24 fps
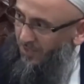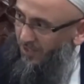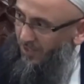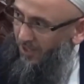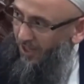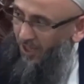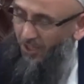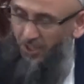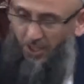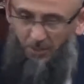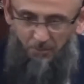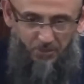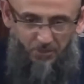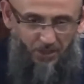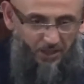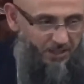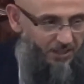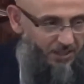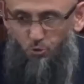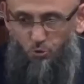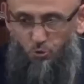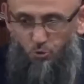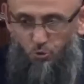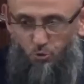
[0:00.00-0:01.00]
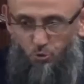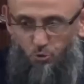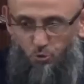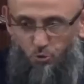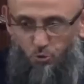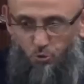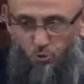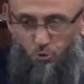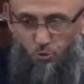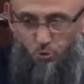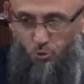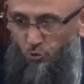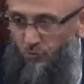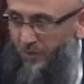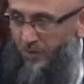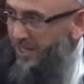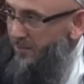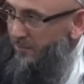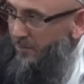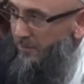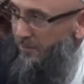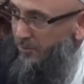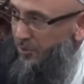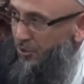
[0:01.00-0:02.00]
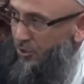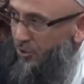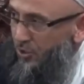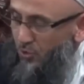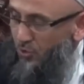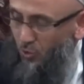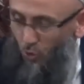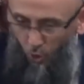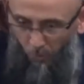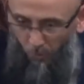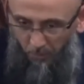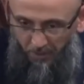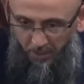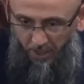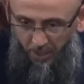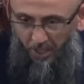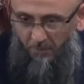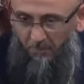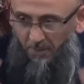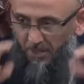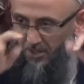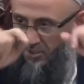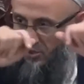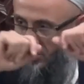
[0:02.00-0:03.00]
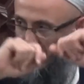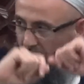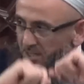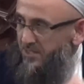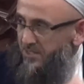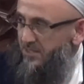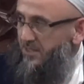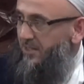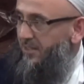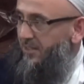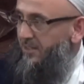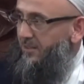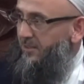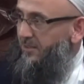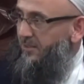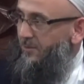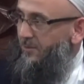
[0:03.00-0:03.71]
Adam tarladan çıkarttı, öşrünü vermemiş. O malı almak caiz değildir.